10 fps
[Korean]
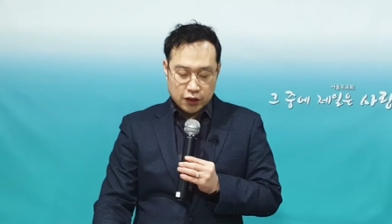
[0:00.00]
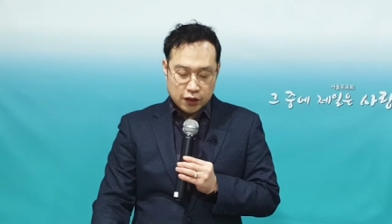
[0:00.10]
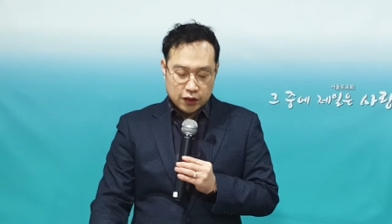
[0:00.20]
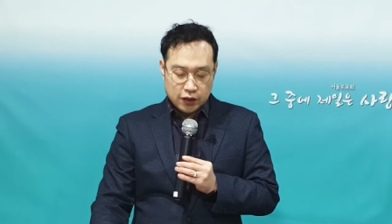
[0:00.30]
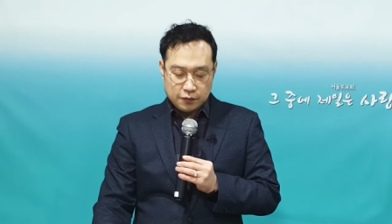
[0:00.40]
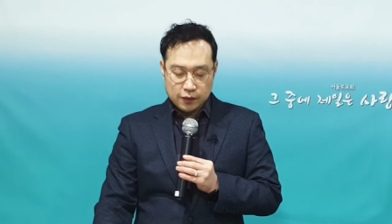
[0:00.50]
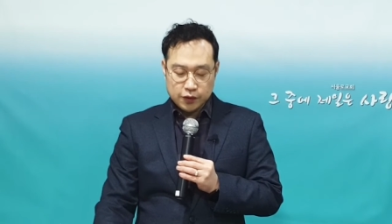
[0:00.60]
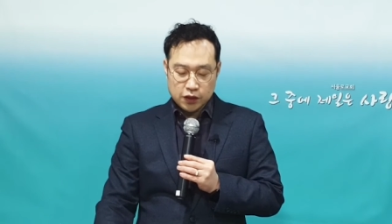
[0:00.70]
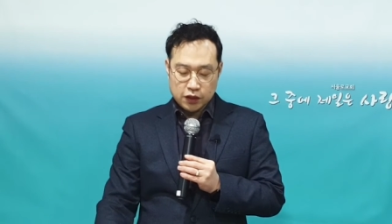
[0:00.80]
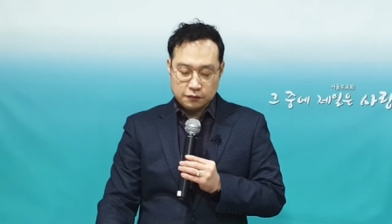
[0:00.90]
우리는
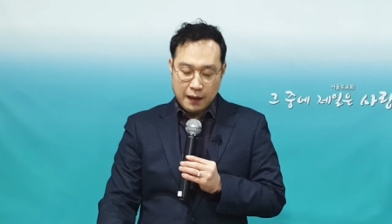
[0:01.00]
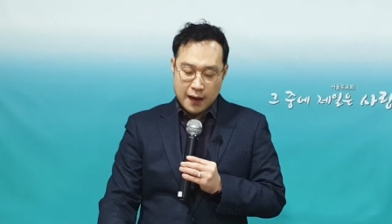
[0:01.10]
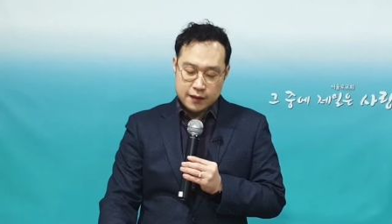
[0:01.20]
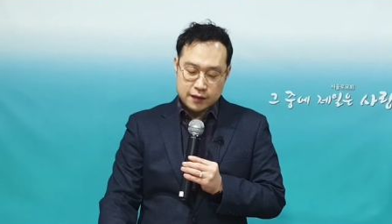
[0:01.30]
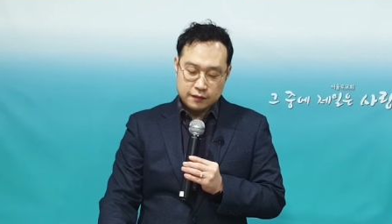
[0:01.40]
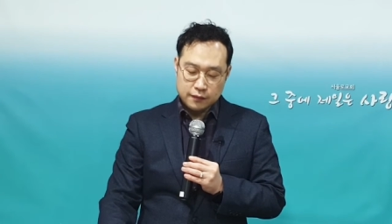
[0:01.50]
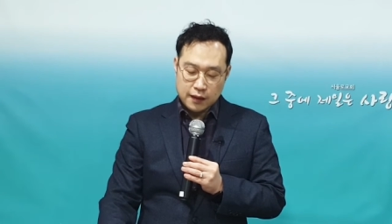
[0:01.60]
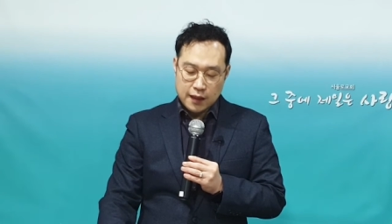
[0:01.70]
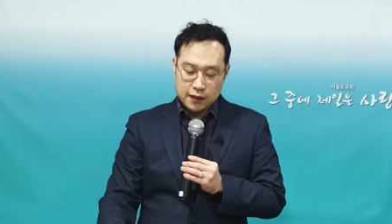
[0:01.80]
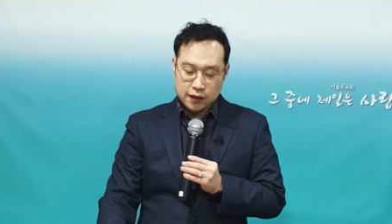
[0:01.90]
끊임없이
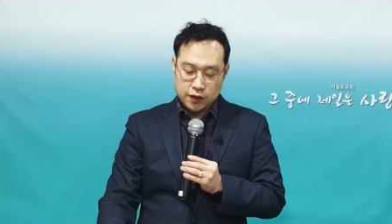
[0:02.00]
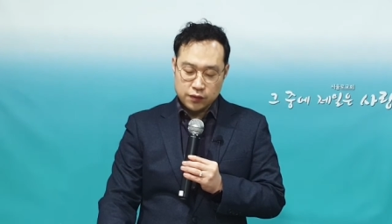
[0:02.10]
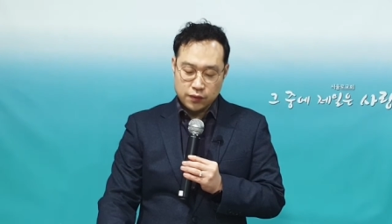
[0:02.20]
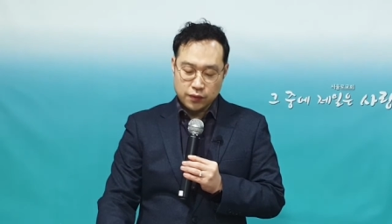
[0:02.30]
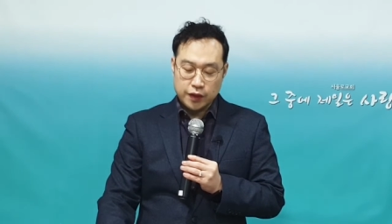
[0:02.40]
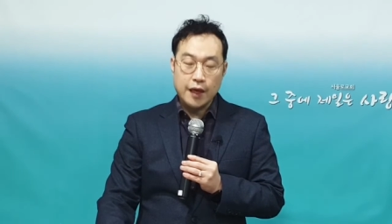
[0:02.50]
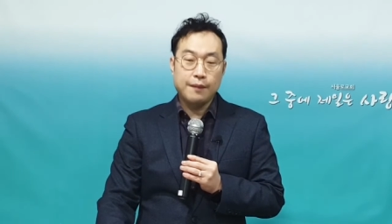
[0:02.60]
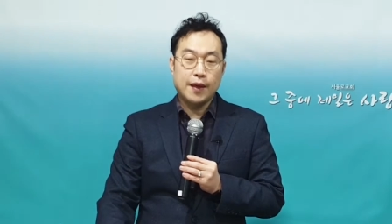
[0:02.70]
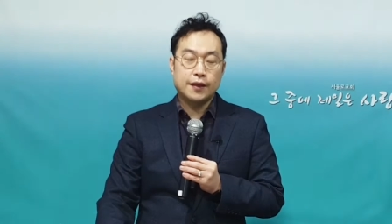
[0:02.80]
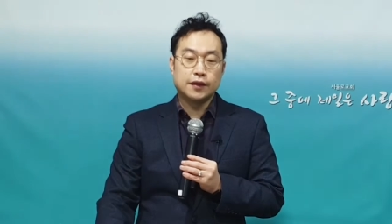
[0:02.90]
말씀과 기도
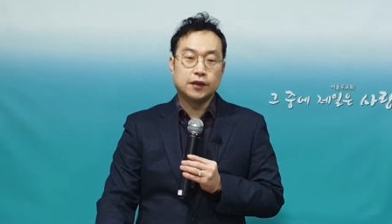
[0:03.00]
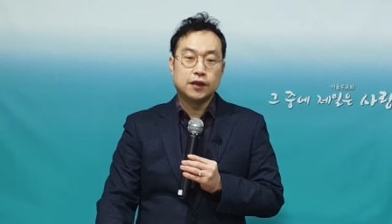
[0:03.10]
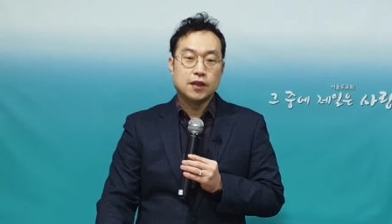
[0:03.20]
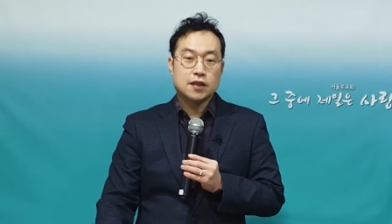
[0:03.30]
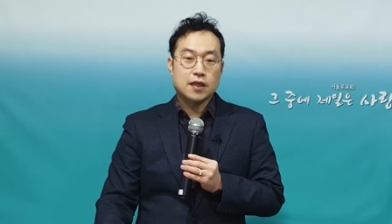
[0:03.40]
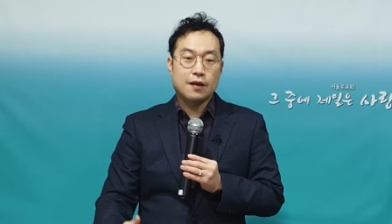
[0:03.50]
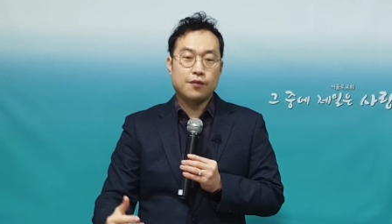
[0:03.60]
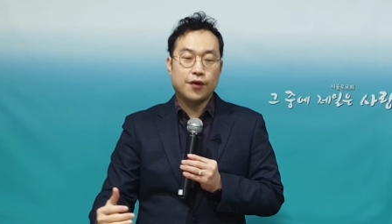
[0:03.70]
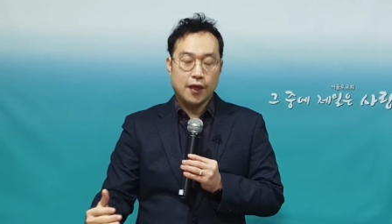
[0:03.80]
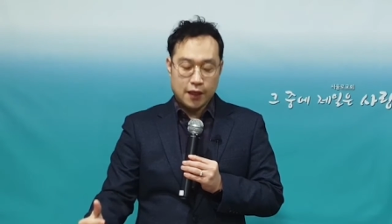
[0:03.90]
예배를
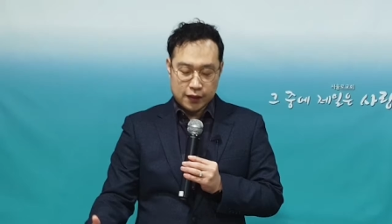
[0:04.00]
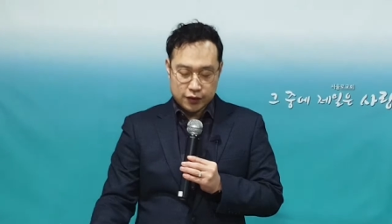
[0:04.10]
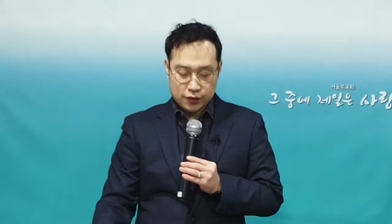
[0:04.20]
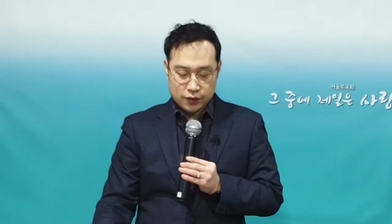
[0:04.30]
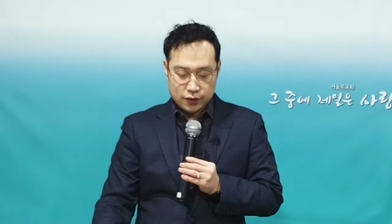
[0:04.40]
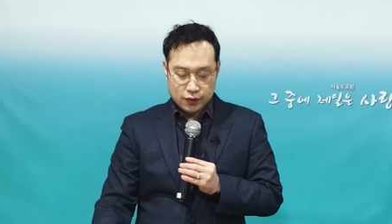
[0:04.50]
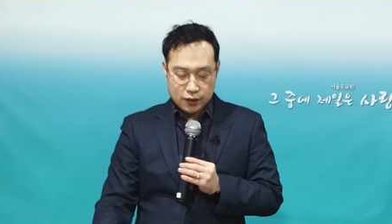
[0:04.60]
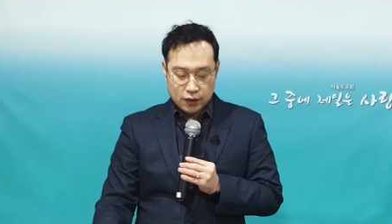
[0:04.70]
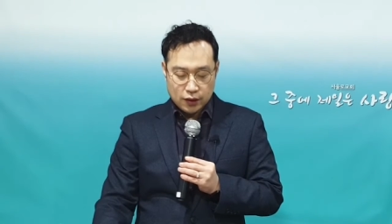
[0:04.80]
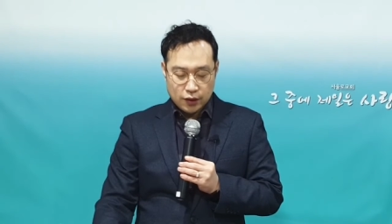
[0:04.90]
사모해야 하죠.
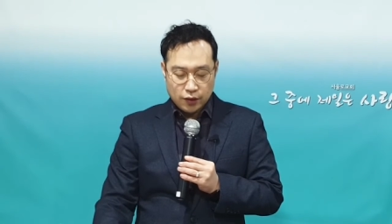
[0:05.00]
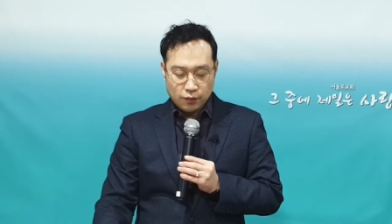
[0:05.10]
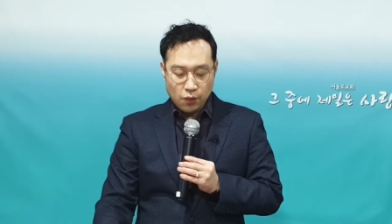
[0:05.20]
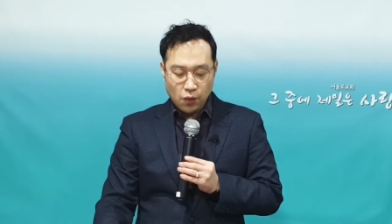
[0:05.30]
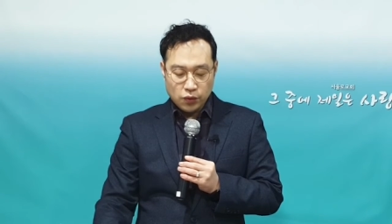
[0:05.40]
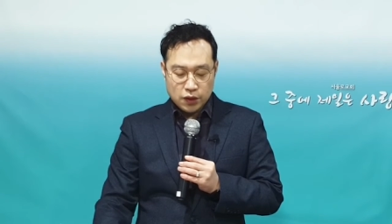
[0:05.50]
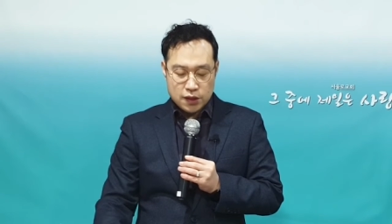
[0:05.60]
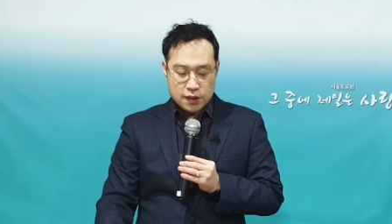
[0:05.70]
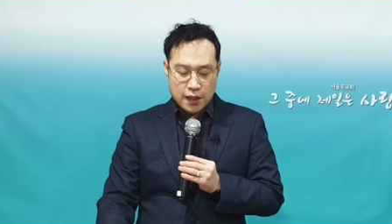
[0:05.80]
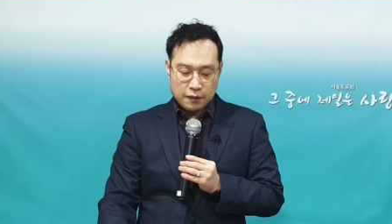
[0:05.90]

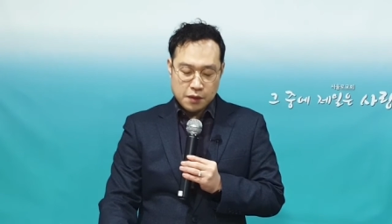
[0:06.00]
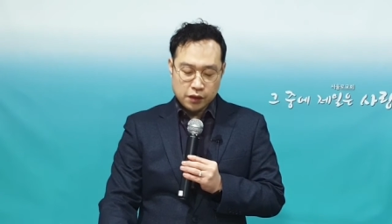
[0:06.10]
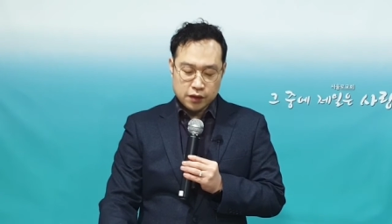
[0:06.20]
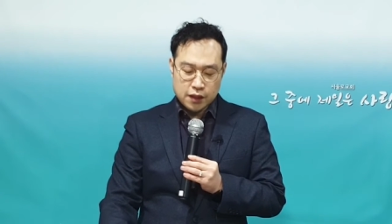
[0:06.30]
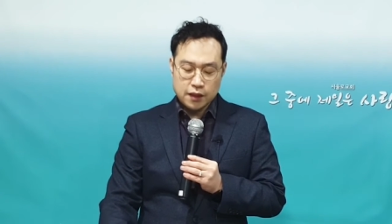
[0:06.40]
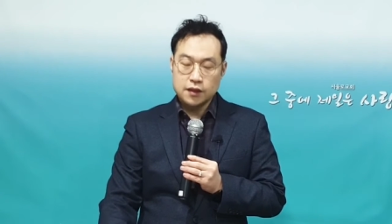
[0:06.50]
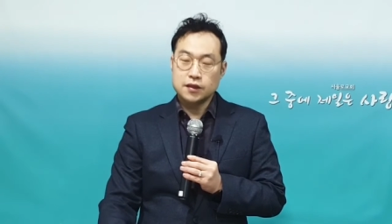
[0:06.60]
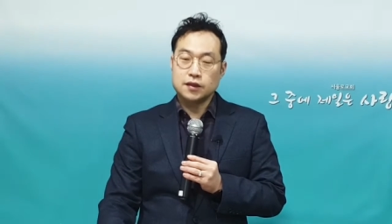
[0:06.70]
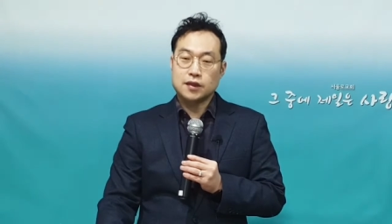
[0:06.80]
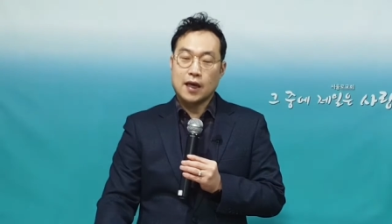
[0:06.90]
모든
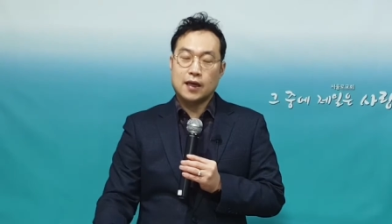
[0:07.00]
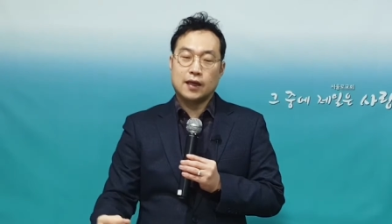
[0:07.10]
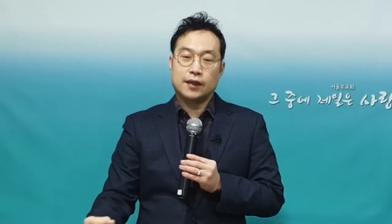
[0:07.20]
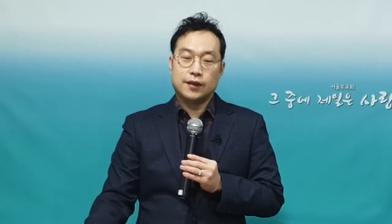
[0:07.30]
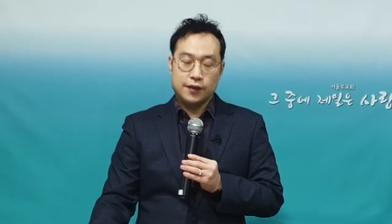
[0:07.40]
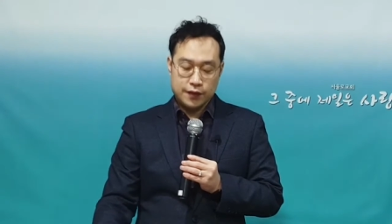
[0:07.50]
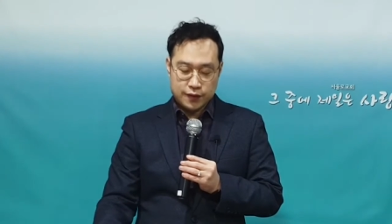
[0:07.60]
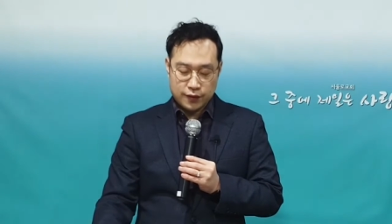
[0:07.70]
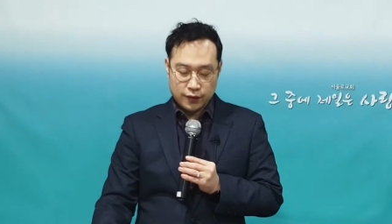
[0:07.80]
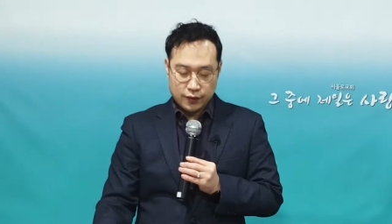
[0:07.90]
생명체는 자라게
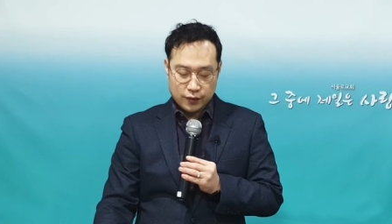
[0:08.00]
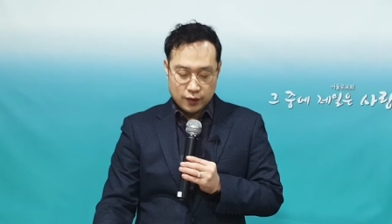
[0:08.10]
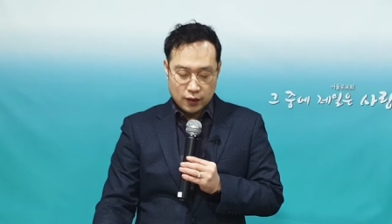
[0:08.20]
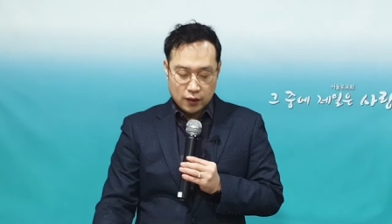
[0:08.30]
되어 있어요.